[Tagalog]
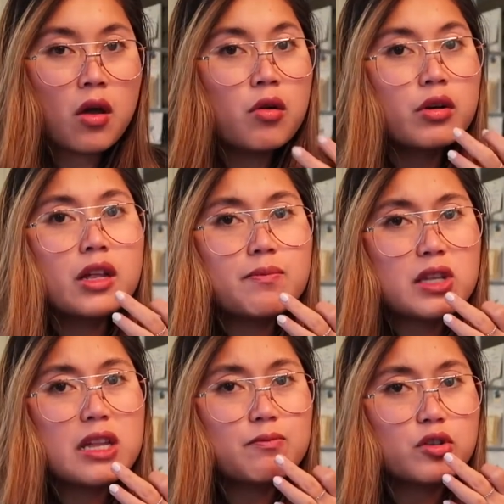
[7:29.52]
Or lip
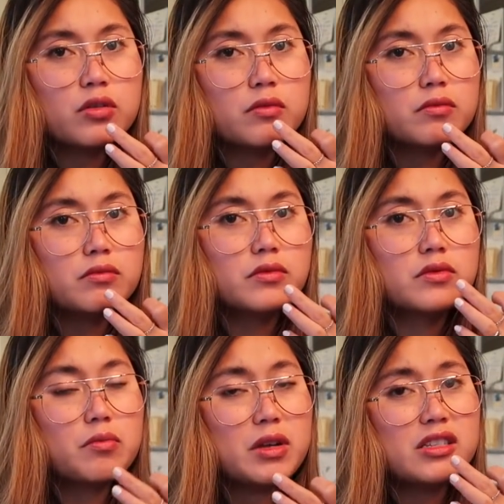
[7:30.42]
tint po
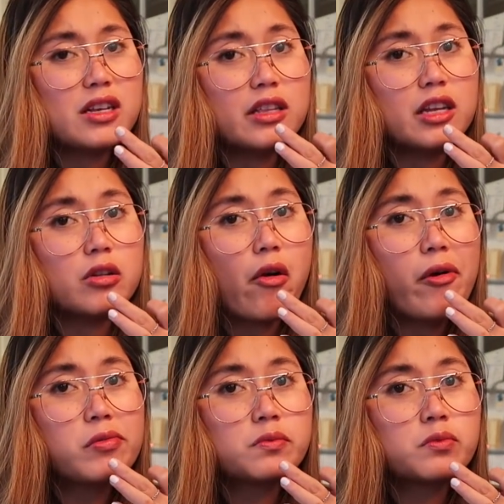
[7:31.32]
minsan dito.
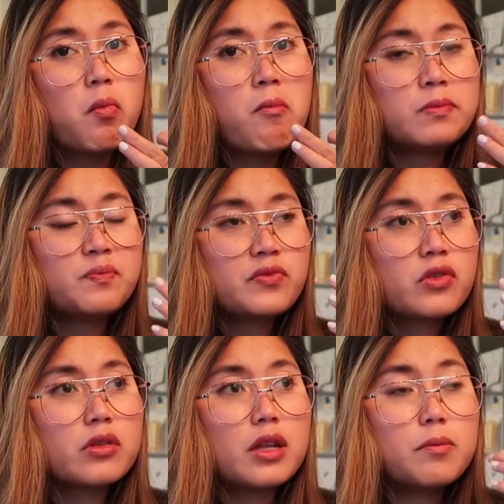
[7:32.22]

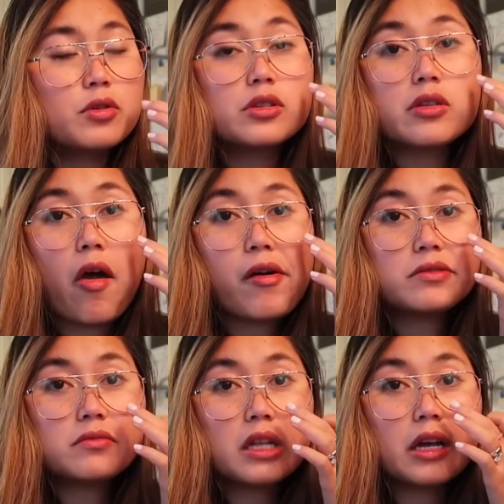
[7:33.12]
Tapos,
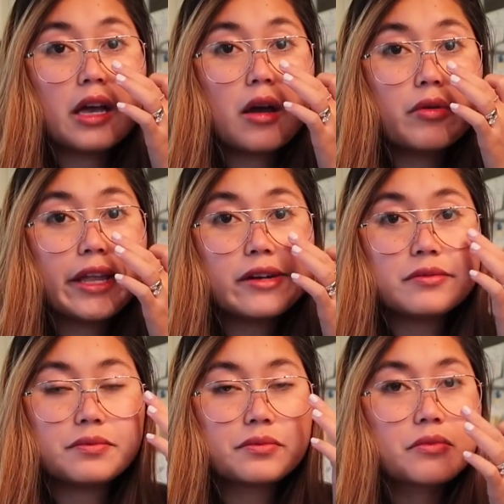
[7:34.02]
nilagay ako ng
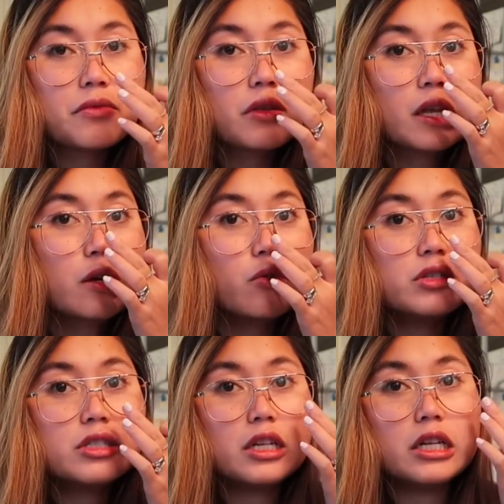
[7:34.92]

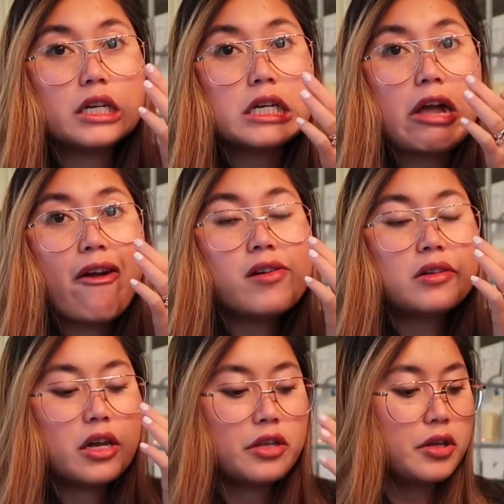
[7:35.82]
concealer
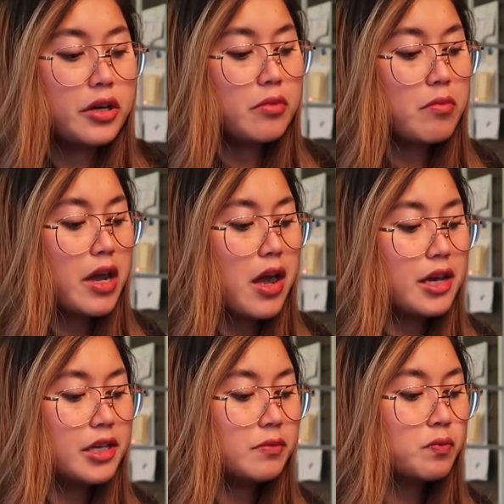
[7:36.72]
under in my
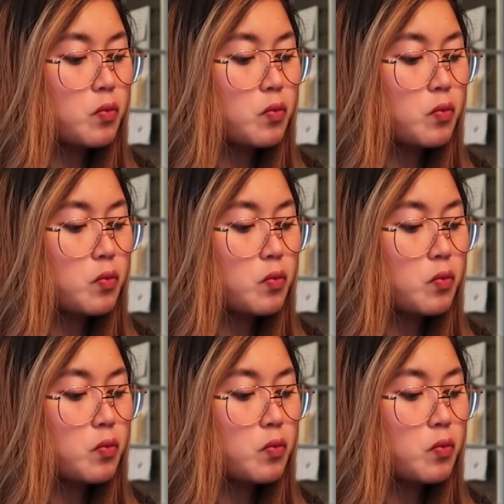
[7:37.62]
eye.